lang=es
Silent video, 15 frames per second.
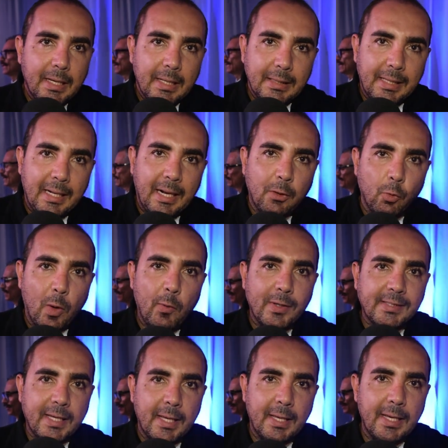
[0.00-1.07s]
de la nueva
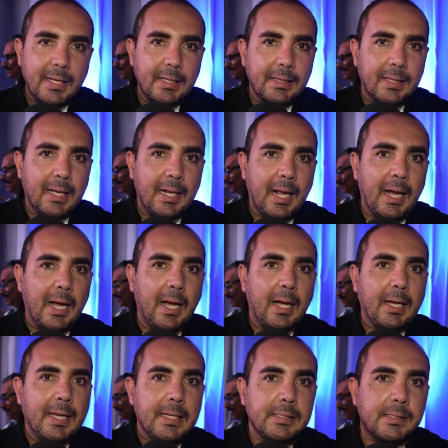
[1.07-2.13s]
sede de la
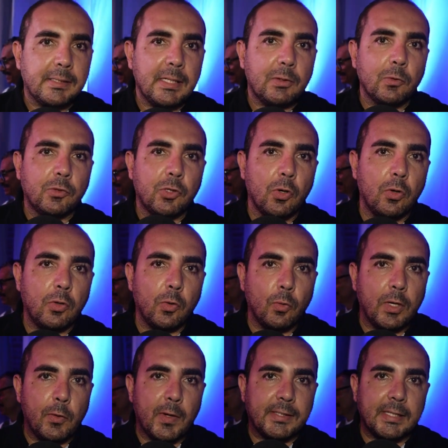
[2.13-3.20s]
institución
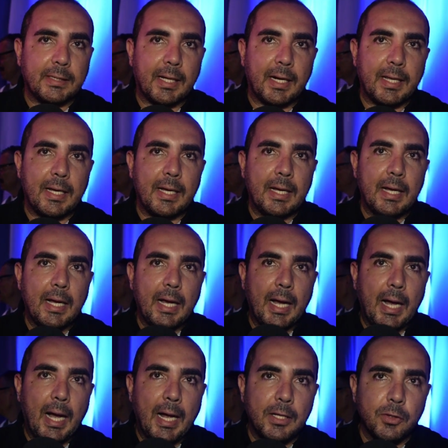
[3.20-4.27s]
universitaria
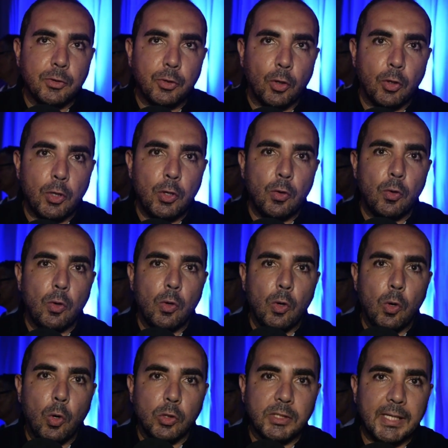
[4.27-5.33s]
Antonio
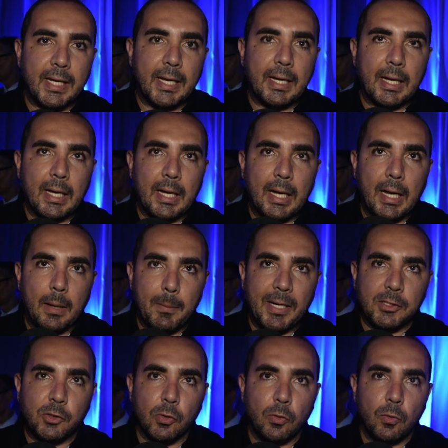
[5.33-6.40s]
José
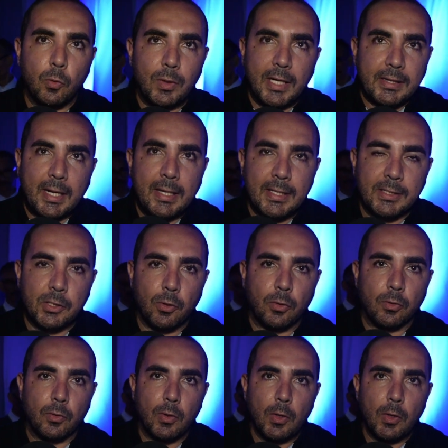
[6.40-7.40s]
Camacho, una tradición,